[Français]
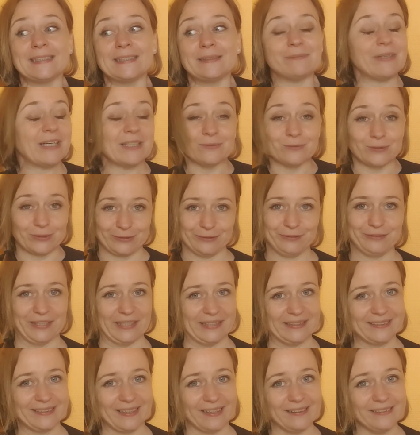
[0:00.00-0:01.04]
ben non en
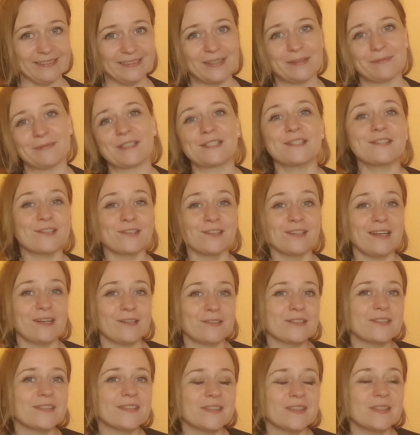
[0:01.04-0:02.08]
fait, hein. parce que là
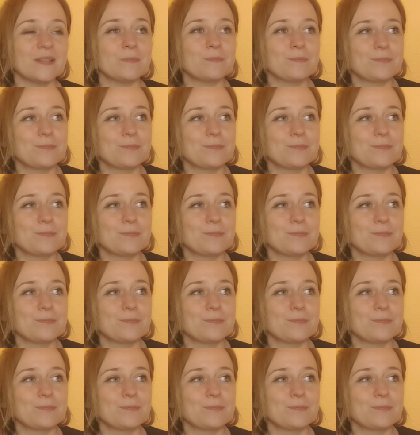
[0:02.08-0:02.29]
aussi,